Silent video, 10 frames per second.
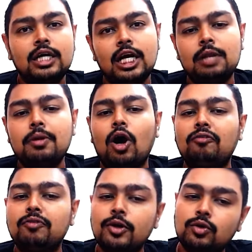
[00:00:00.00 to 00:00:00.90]
இனிமேல்
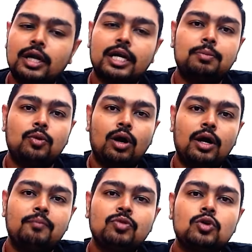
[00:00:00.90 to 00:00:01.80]
ஆஃப்லைனும் டார்கெட் பண்ணுவாங்க
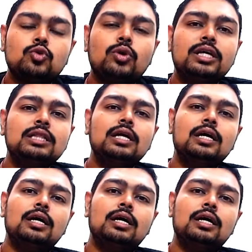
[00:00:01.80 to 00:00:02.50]
ஸோ இந்த